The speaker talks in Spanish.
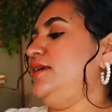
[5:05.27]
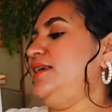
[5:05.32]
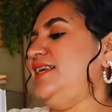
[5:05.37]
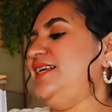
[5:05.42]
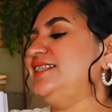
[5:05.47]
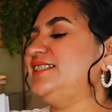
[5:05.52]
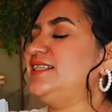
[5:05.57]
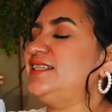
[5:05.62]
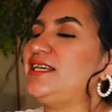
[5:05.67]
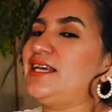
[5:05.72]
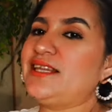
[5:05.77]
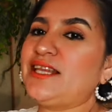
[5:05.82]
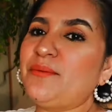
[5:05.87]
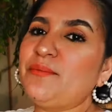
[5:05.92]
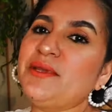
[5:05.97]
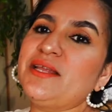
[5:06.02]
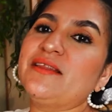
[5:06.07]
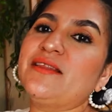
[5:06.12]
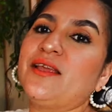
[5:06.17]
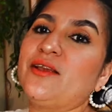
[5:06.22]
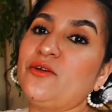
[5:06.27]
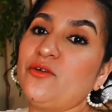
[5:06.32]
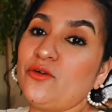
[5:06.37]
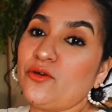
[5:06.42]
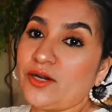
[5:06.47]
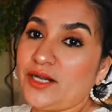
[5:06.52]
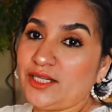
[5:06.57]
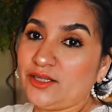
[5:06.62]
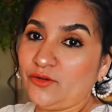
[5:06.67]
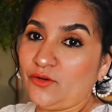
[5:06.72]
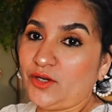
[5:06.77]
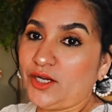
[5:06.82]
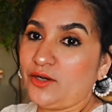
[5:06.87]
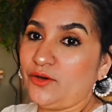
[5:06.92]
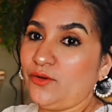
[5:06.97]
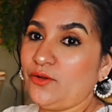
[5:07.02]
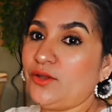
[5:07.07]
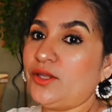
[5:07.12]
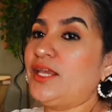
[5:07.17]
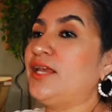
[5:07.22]
Este ya también tengo rato que
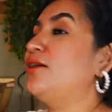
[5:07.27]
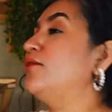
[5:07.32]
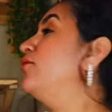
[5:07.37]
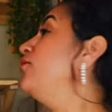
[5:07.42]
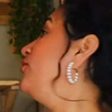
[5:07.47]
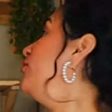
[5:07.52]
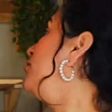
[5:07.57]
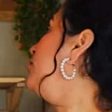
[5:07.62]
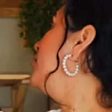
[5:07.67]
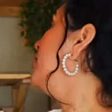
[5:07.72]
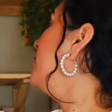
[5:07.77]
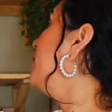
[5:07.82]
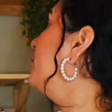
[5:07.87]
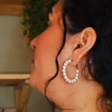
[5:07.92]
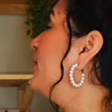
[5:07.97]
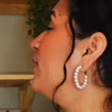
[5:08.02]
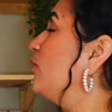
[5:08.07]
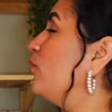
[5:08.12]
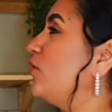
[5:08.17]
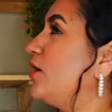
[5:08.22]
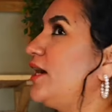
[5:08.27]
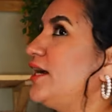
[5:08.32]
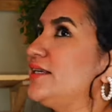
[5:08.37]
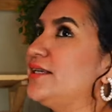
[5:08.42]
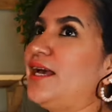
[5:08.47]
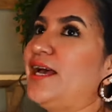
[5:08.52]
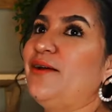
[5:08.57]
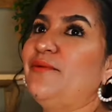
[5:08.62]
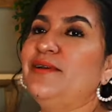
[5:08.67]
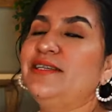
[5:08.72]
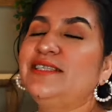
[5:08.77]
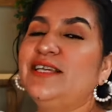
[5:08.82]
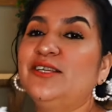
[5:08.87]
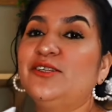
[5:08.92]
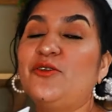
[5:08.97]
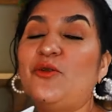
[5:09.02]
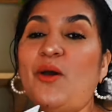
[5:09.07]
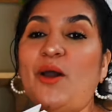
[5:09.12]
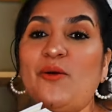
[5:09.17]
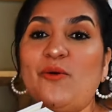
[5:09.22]
lo tengo, pero a veces
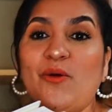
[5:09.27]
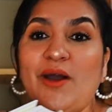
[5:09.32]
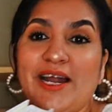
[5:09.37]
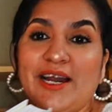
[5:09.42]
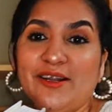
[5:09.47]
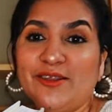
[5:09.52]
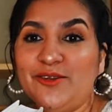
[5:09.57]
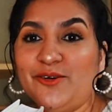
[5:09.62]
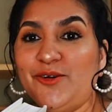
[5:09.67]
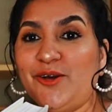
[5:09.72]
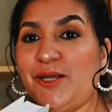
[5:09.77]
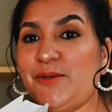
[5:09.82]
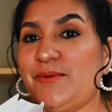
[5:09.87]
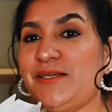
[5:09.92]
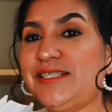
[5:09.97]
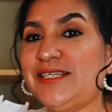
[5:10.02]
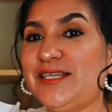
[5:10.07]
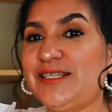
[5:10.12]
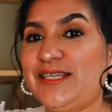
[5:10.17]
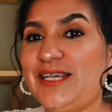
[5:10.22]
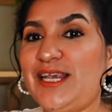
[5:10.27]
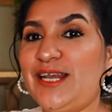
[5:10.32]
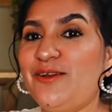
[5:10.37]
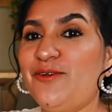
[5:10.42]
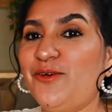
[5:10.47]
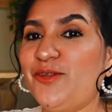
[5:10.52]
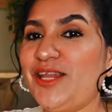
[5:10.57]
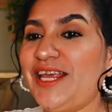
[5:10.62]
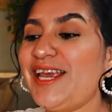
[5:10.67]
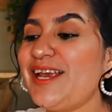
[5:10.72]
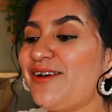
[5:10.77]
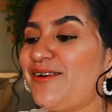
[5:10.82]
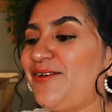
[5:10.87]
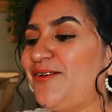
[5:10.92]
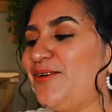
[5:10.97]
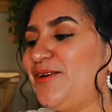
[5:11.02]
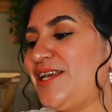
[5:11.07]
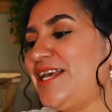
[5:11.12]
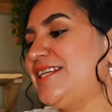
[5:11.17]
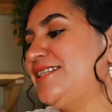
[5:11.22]
lo aguardo, hay veces que lo
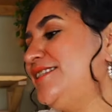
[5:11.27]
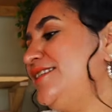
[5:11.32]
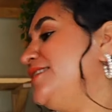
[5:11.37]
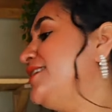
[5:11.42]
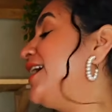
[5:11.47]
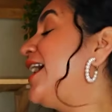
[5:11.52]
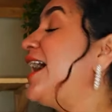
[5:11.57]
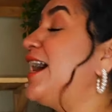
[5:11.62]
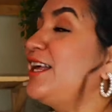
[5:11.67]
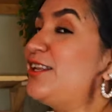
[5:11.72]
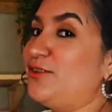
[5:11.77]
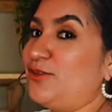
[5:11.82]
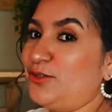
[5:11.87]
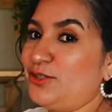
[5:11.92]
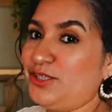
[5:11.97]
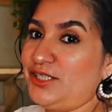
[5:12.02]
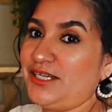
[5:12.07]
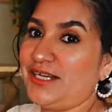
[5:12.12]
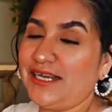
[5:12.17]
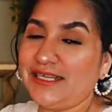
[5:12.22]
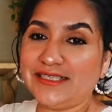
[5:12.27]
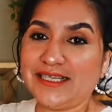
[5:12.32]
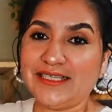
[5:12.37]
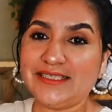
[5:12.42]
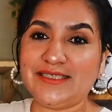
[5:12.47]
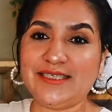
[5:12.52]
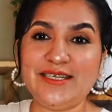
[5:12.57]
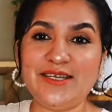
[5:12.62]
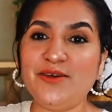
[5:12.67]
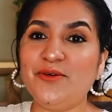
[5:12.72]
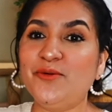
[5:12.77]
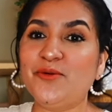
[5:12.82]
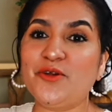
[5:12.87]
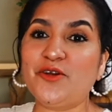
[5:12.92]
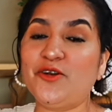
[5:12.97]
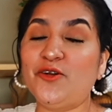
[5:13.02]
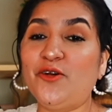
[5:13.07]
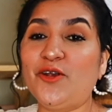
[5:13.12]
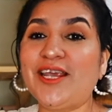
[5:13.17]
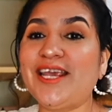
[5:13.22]
dejo y así ando, chicas. Así
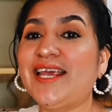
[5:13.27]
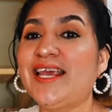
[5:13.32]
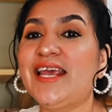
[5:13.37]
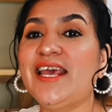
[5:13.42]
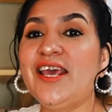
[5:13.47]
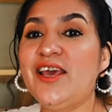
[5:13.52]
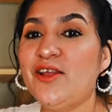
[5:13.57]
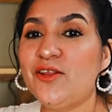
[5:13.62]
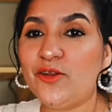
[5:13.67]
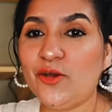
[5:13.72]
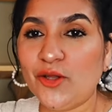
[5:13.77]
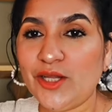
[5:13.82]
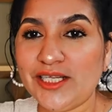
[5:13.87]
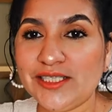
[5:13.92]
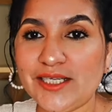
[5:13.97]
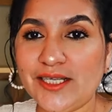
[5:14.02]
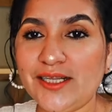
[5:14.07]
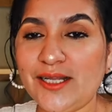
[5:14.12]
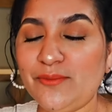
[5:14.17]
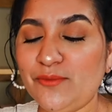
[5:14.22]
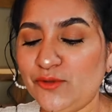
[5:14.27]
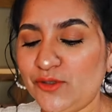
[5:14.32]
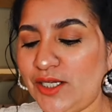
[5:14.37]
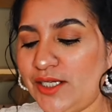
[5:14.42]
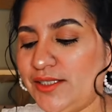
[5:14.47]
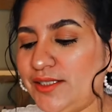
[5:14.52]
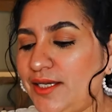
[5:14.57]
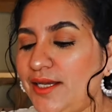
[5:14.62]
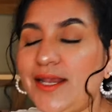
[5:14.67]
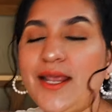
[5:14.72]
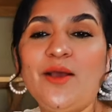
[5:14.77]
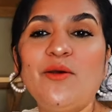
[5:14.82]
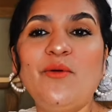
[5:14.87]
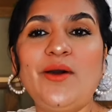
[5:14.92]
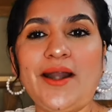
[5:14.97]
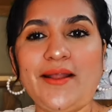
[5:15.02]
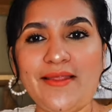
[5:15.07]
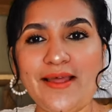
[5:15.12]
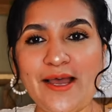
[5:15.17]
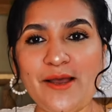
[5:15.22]
creo que todas andamos así que
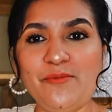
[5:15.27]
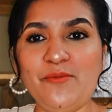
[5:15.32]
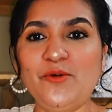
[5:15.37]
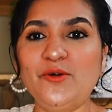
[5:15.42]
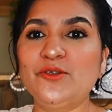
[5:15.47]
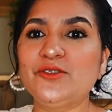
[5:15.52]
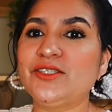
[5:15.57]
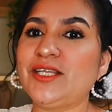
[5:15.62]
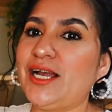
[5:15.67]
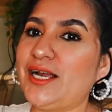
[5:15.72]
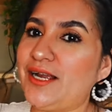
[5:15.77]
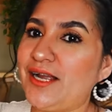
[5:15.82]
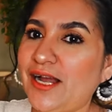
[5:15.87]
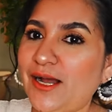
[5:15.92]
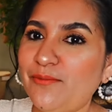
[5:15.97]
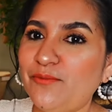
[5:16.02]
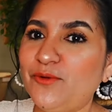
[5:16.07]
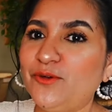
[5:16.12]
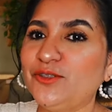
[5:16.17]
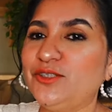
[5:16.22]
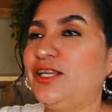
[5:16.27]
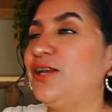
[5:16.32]
guardamos, sacamos